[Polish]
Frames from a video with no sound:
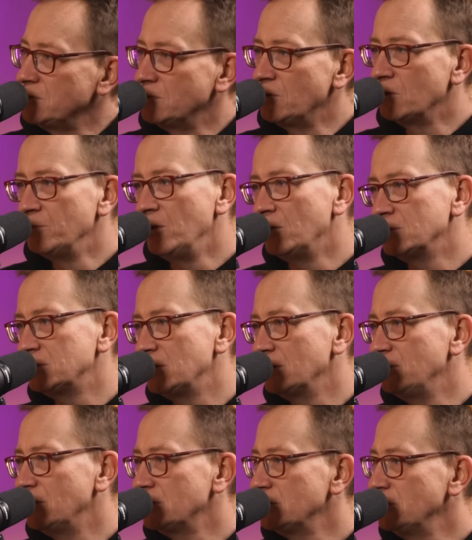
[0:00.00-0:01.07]
się od drobnostek
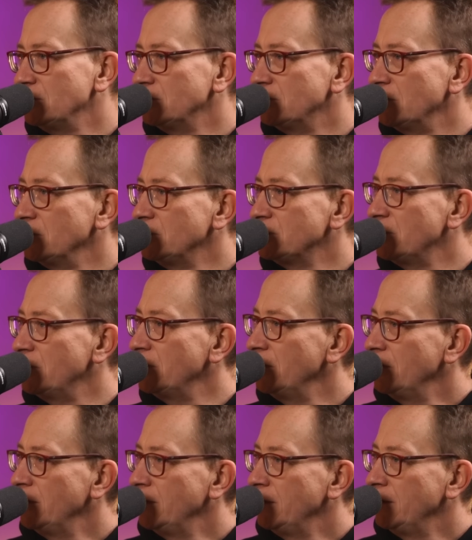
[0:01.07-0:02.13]
właśnie, od tego, że
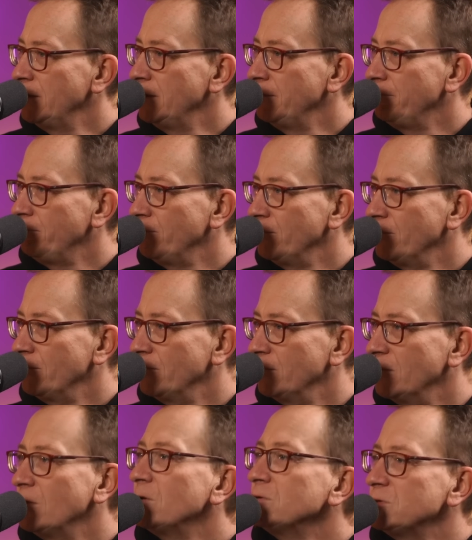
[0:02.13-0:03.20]

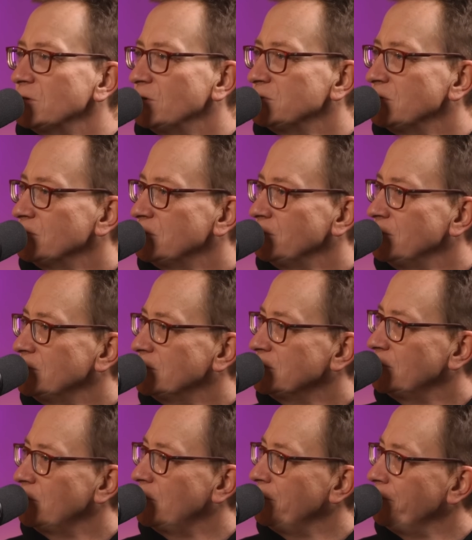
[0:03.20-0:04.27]
no od czego się u Ciebie
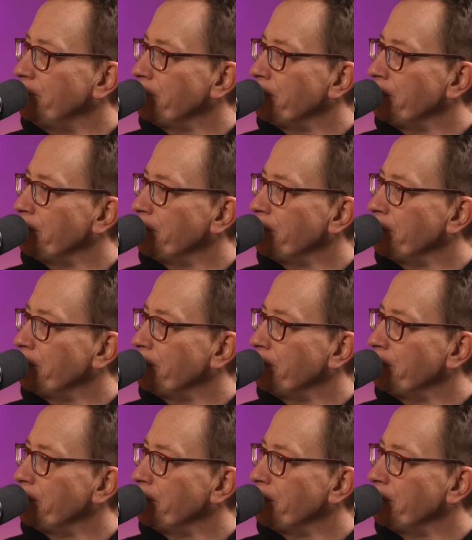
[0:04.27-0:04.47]
zaczęło?